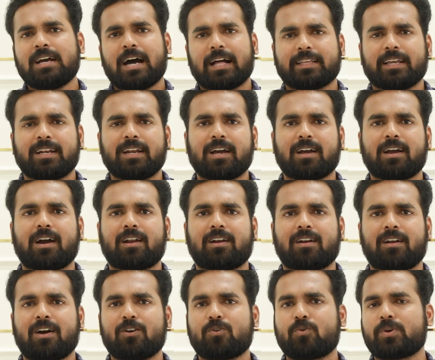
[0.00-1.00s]
அது என்ன
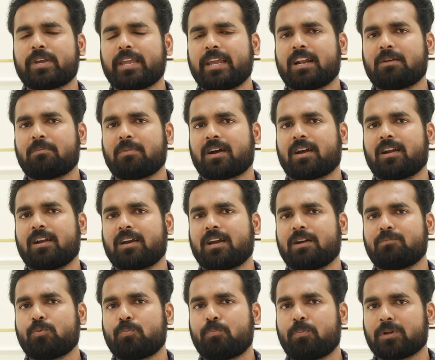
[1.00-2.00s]
காரணம்னா குக்கீன மக்களுக்கு
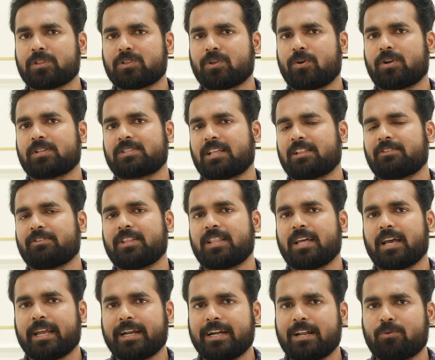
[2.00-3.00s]
முப்பத்தோரு சதவீத
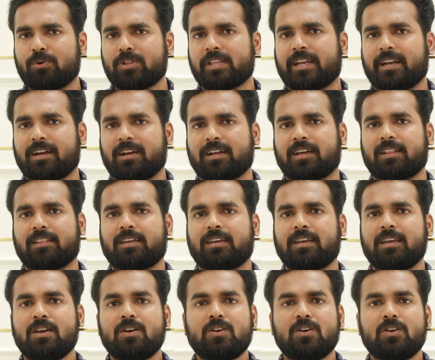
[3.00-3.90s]
இடஒதுக்கீடு இருக்குது